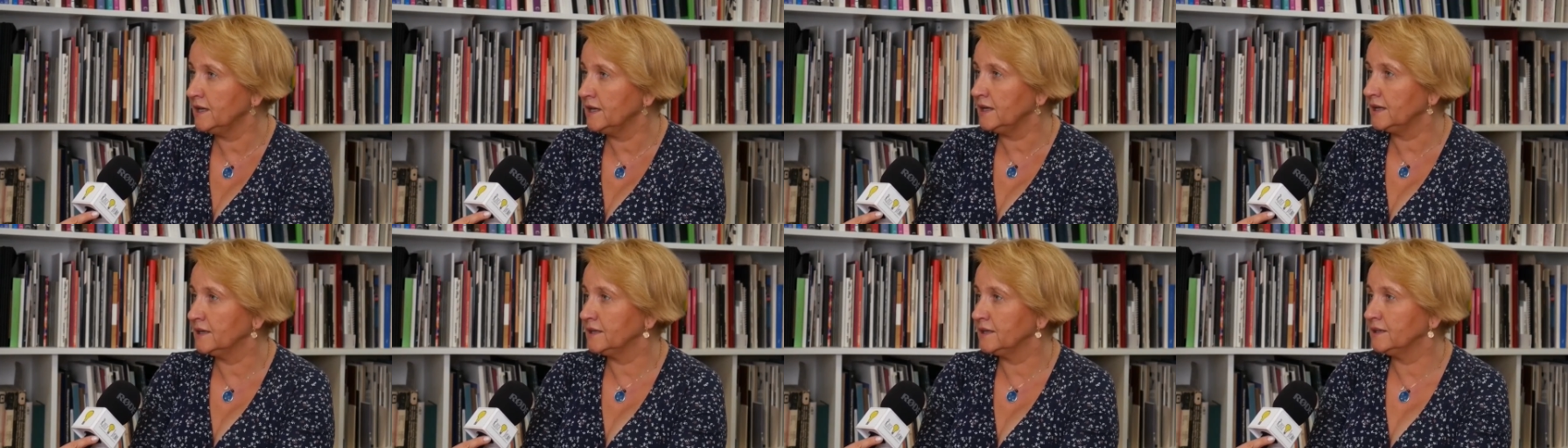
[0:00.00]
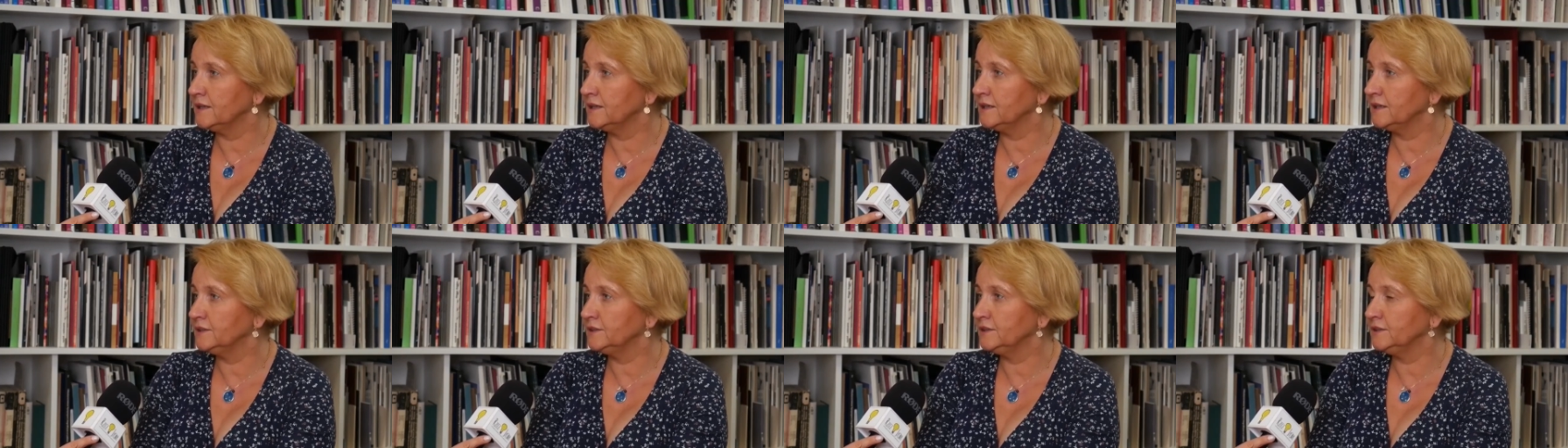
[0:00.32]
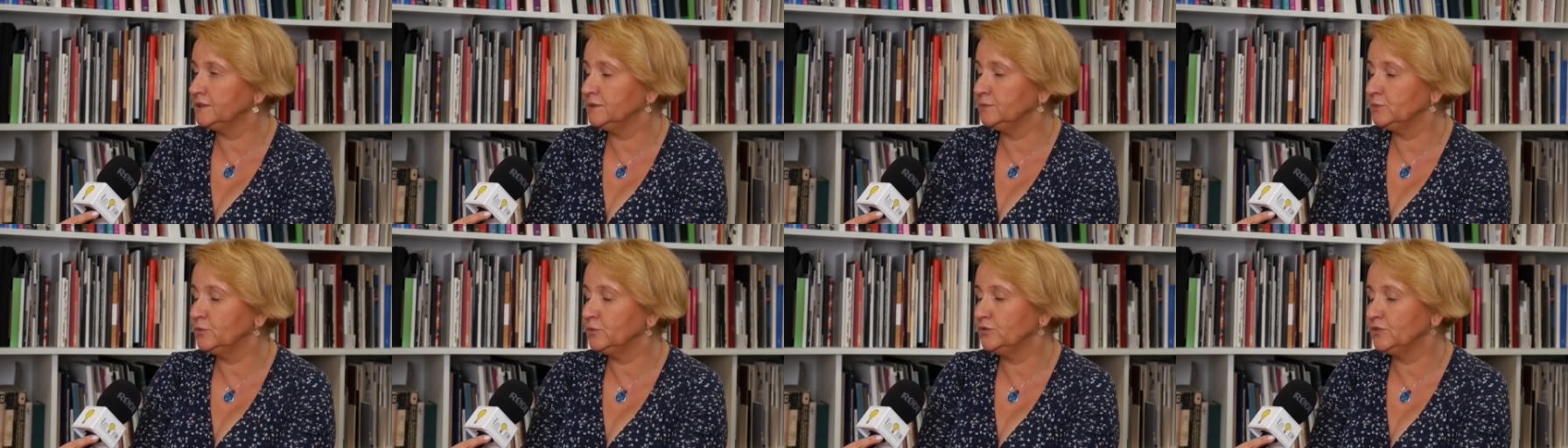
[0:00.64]
E,
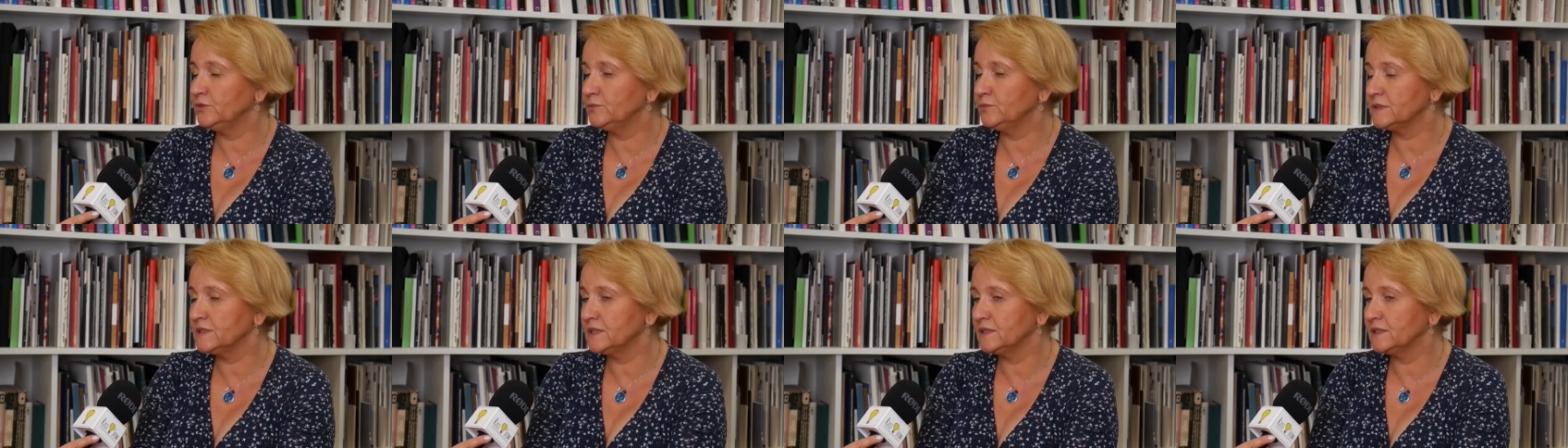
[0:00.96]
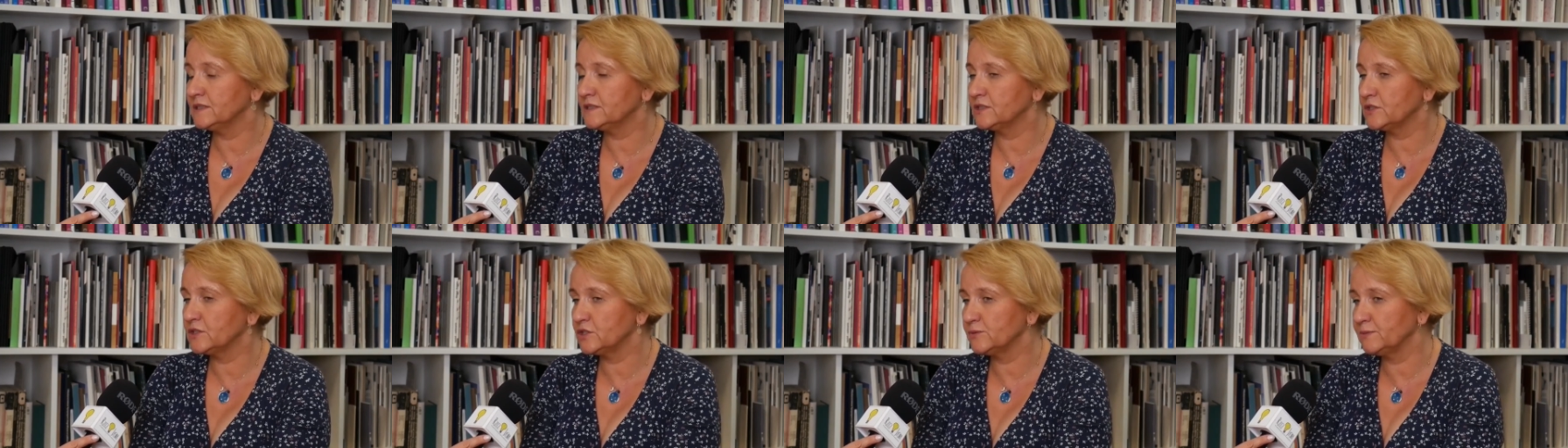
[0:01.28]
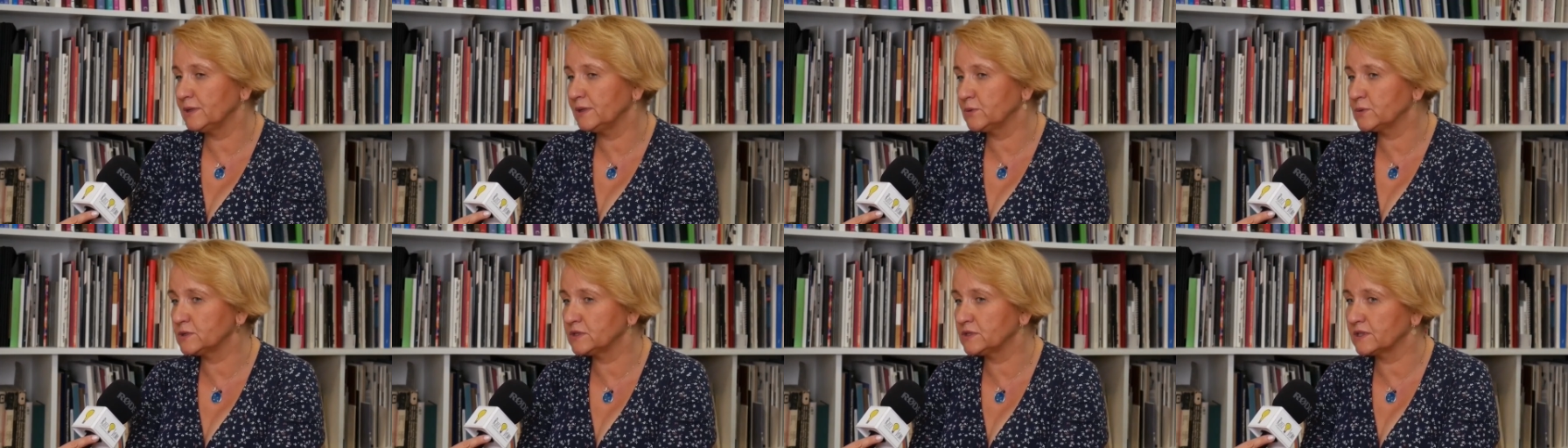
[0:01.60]
I mówimy z jednej strony, że
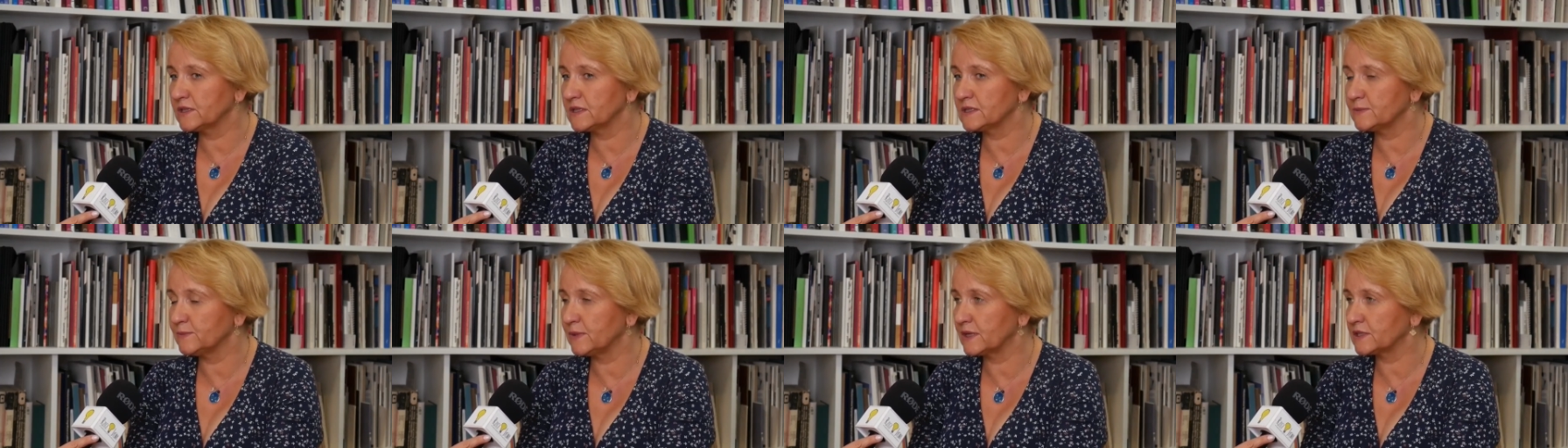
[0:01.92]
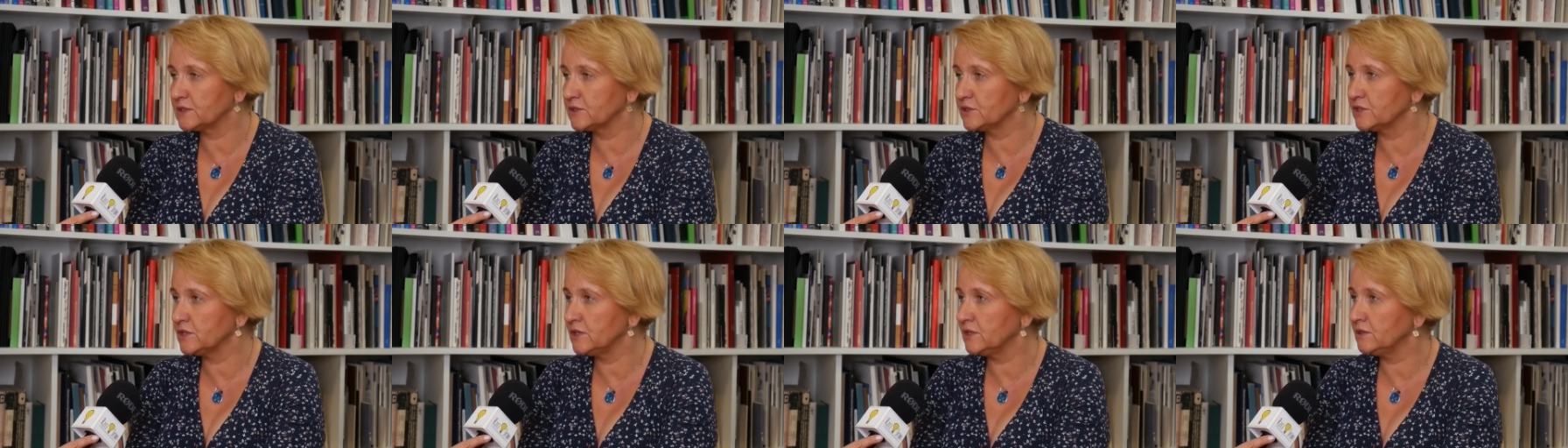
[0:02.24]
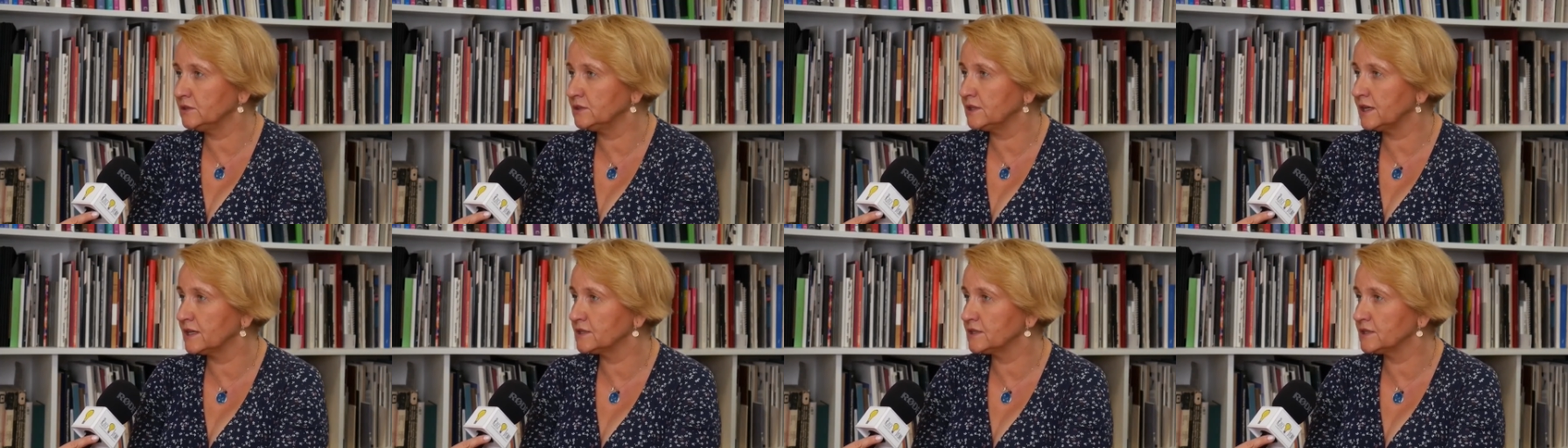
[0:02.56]
Białystok jest bardzo zielony,